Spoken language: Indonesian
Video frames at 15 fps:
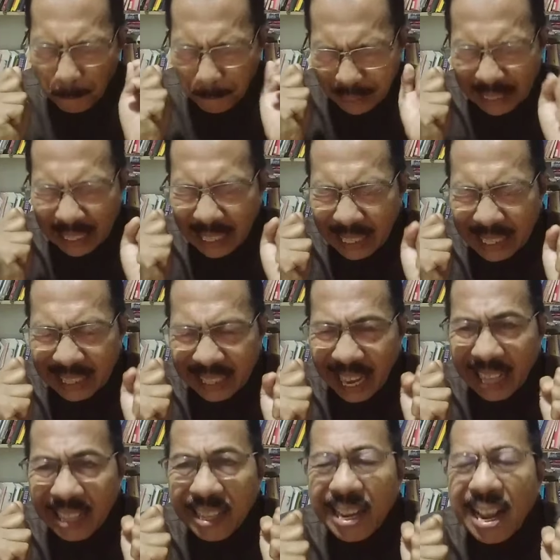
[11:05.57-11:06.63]

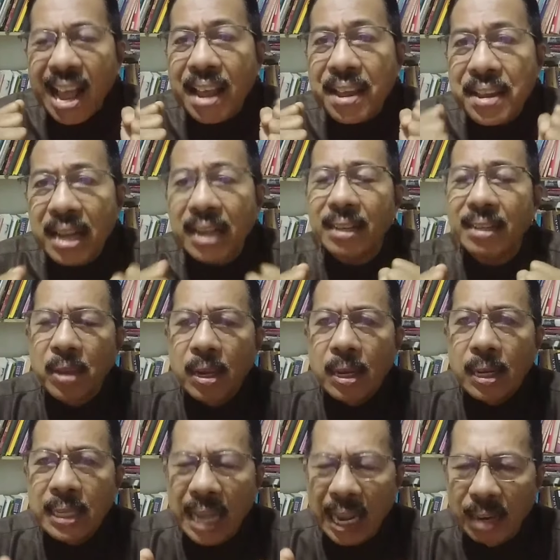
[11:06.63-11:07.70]
penderitaan rakyat
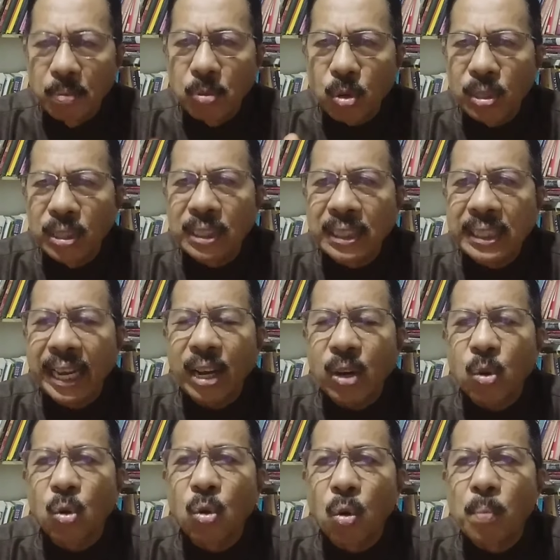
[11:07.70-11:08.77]
dalam kondisi
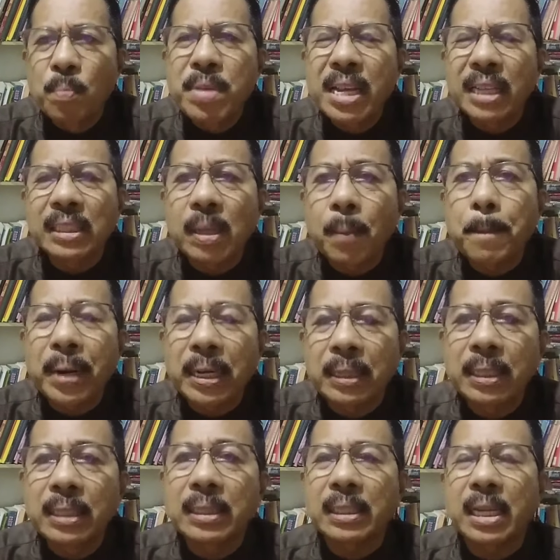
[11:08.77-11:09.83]
ekonomi yang
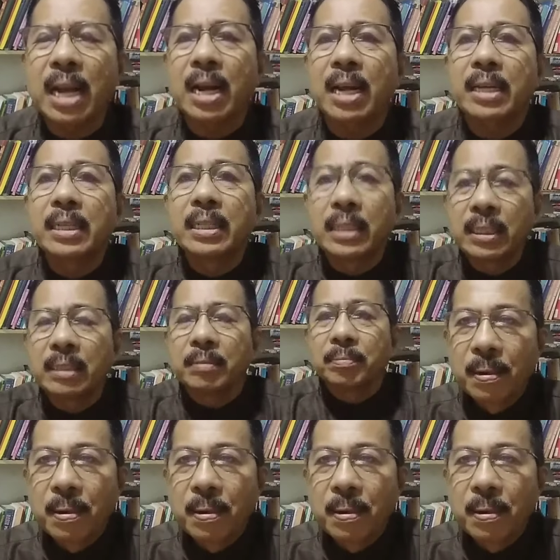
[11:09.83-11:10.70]
seperti sekarang ini